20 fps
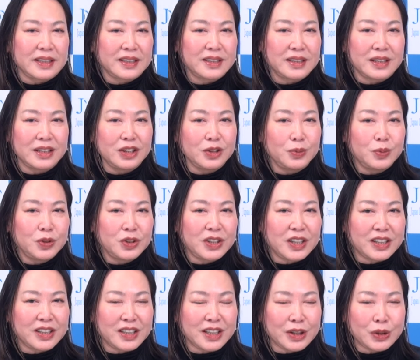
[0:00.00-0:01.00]
たして EV
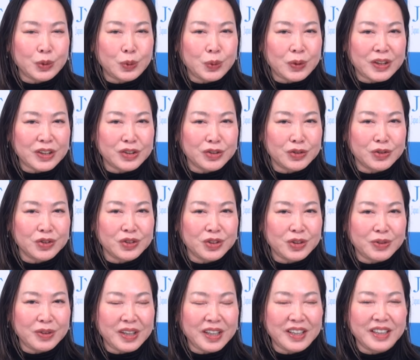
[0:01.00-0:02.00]
だったかどうかについ
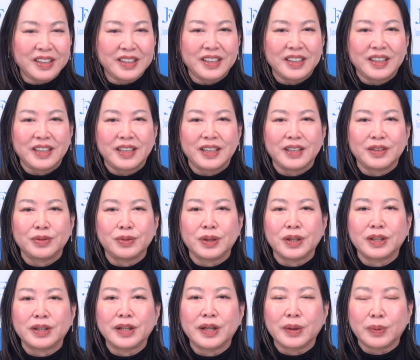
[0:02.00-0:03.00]
ては、えー、触
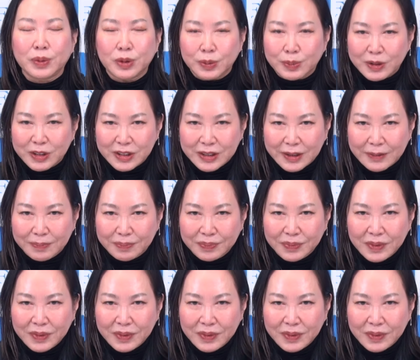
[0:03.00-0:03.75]
れておりません。